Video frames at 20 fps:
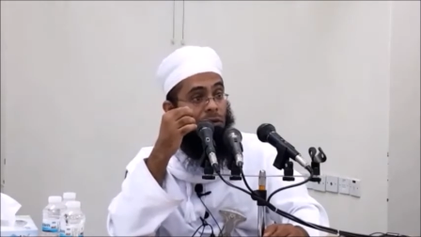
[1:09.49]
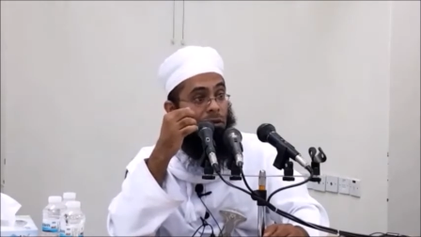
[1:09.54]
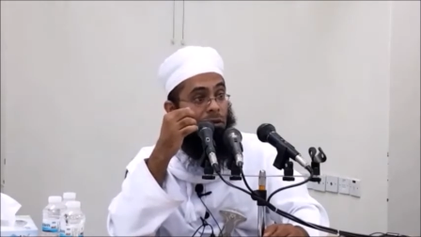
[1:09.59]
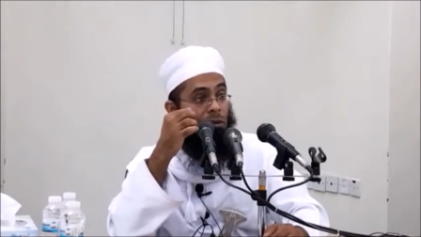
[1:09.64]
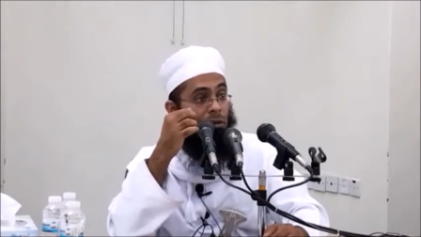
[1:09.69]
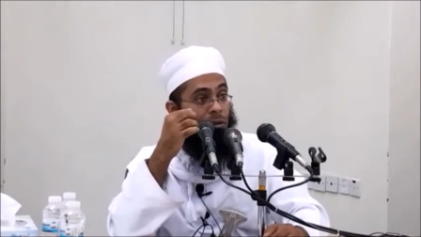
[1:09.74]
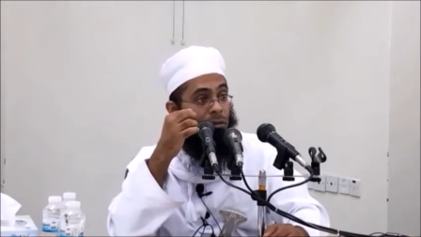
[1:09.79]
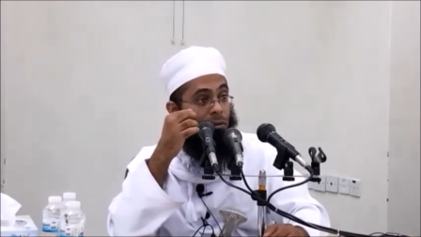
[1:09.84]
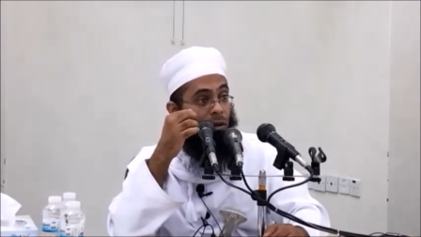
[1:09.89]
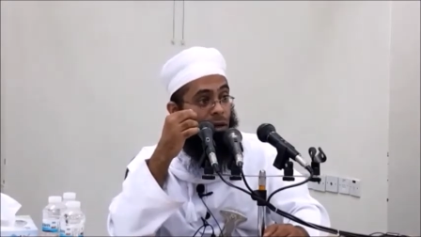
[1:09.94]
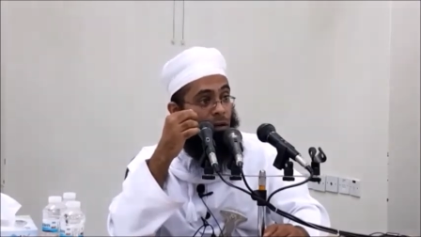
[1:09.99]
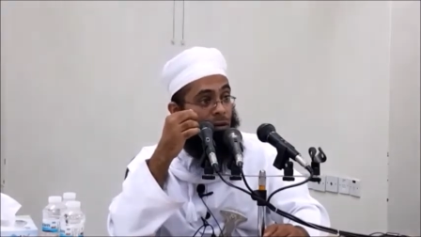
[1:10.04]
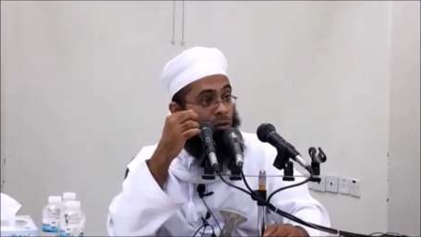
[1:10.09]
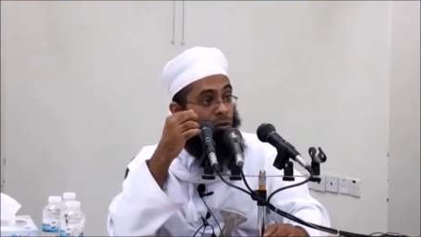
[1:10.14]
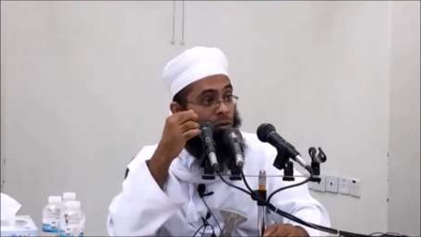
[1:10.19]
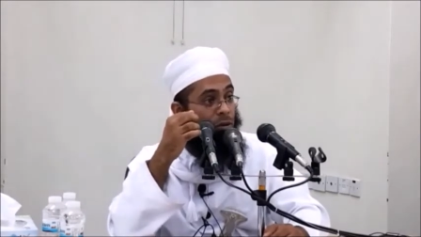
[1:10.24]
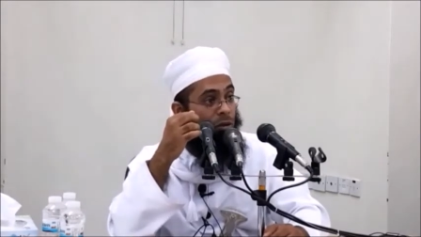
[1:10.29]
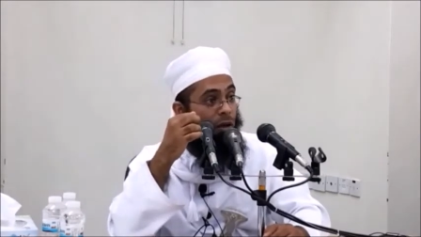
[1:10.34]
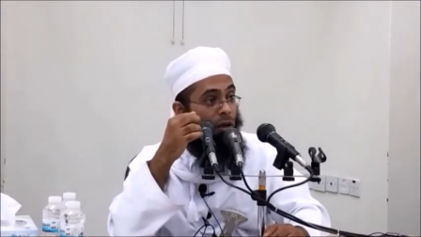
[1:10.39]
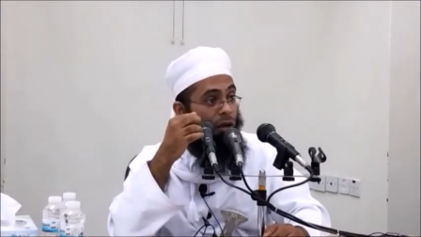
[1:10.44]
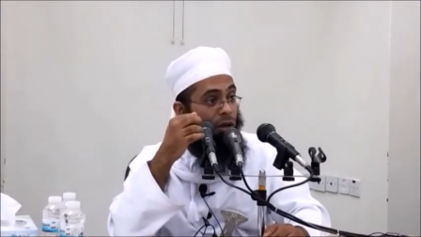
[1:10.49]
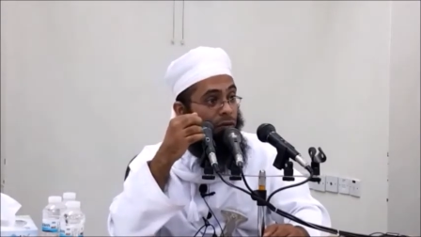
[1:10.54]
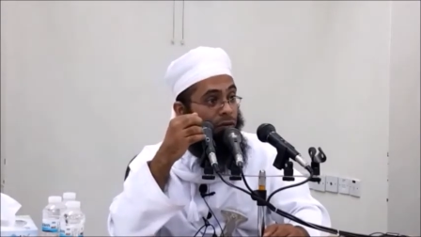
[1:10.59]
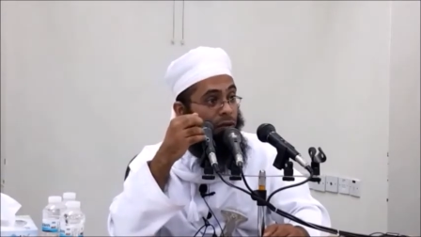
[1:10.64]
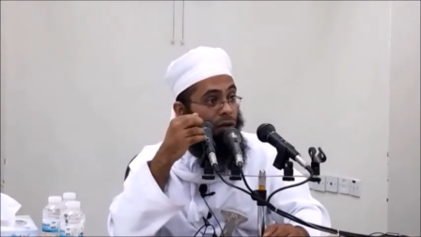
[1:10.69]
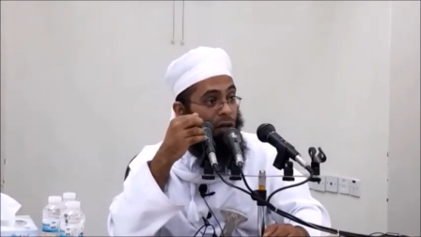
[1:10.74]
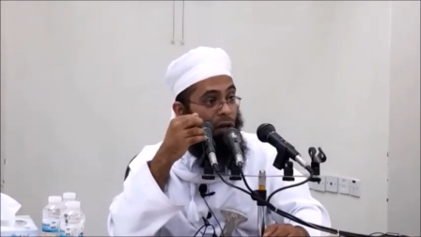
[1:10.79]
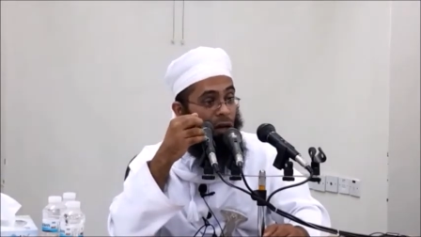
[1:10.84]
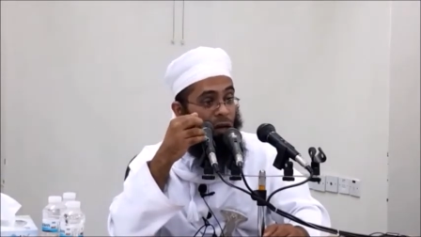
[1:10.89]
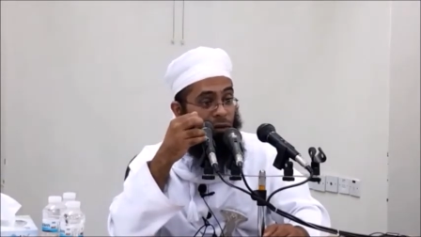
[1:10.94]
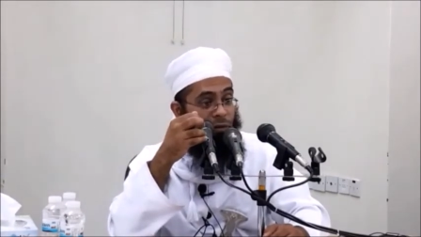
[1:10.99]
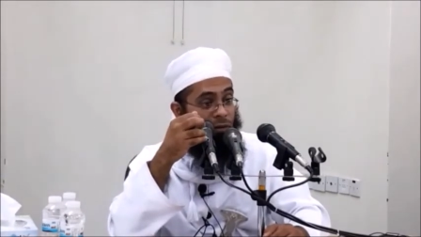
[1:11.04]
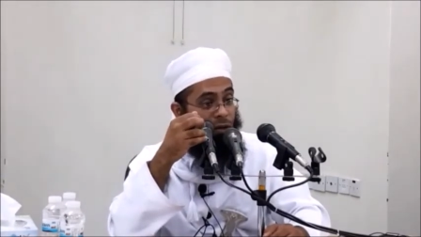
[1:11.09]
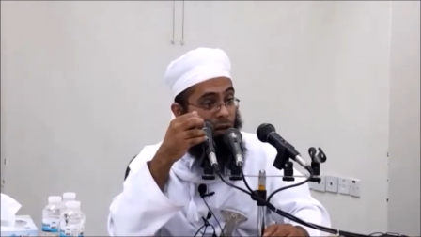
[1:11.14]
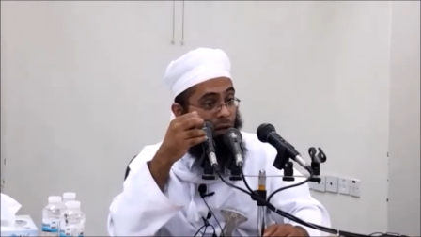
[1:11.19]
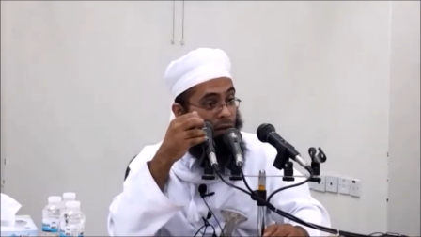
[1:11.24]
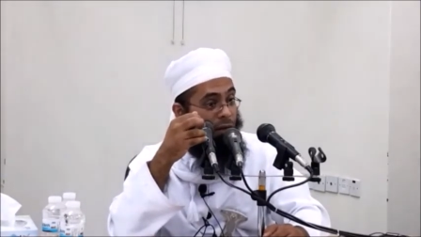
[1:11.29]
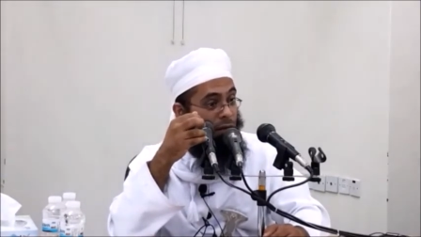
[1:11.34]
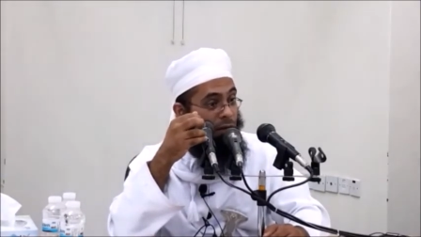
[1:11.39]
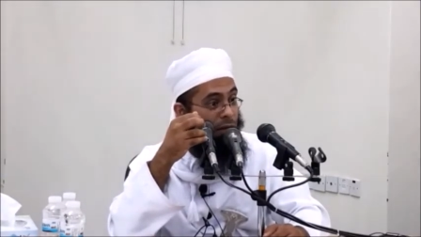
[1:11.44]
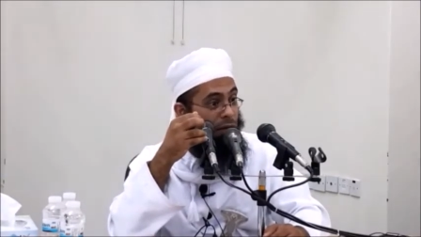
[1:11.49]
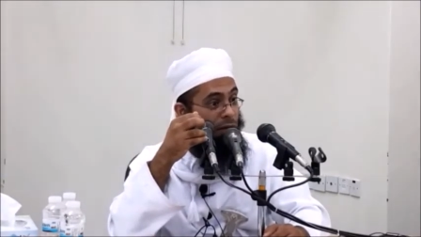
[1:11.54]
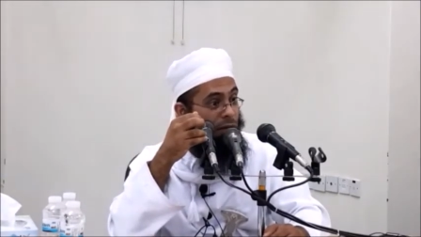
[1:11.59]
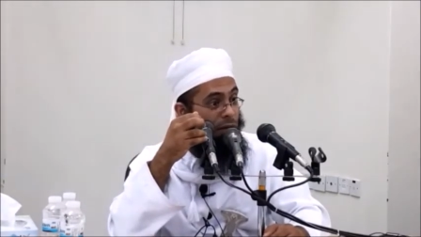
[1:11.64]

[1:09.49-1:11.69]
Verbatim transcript: يعني تقول خلاص قرعها فلان